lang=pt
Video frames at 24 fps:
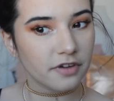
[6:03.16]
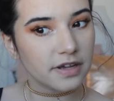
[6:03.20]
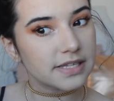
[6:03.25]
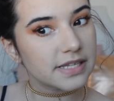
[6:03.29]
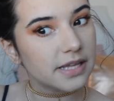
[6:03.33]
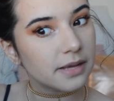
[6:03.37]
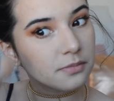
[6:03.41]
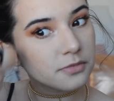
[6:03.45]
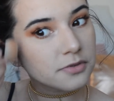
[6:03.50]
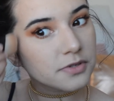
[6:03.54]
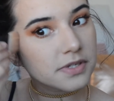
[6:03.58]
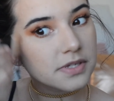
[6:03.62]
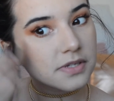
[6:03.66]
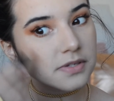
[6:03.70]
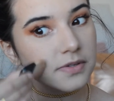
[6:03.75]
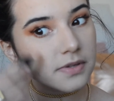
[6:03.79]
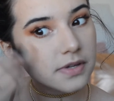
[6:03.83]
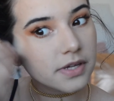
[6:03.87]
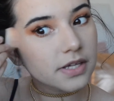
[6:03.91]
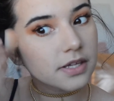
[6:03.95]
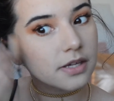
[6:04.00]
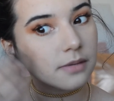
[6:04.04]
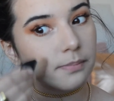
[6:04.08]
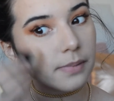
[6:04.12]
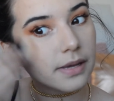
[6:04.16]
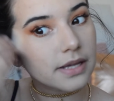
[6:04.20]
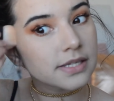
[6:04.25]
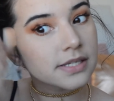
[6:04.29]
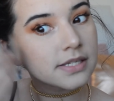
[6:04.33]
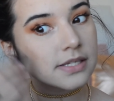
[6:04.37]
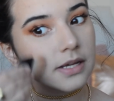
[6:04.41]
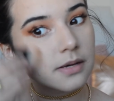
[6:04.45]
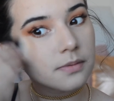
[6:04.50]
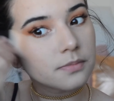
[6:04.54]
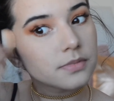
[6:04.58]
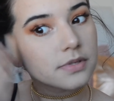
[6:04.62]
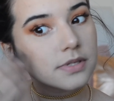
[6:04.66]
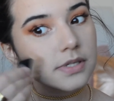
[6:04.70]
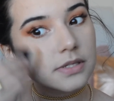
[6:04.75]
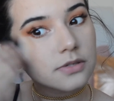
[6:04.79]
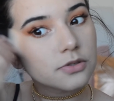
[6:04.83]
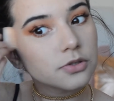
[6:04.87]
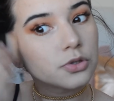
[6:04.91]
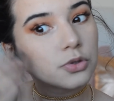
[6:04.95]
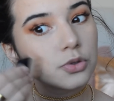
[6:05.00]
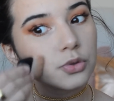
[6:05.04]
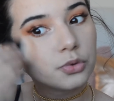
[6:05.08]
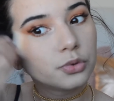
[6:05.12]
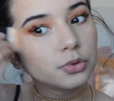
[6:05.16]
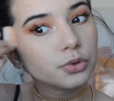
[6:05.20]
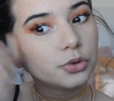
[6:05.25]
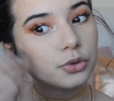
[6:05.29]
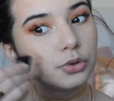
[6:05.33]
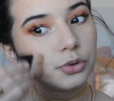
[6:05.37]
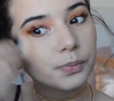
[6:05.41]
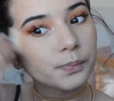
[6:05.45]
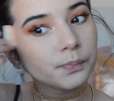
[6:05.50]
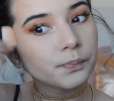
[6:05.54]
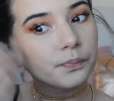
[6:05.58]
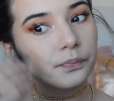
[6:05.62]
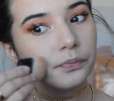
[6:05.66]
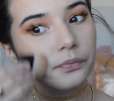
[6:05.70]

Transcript: fazemos isso aqui, passamos tudo.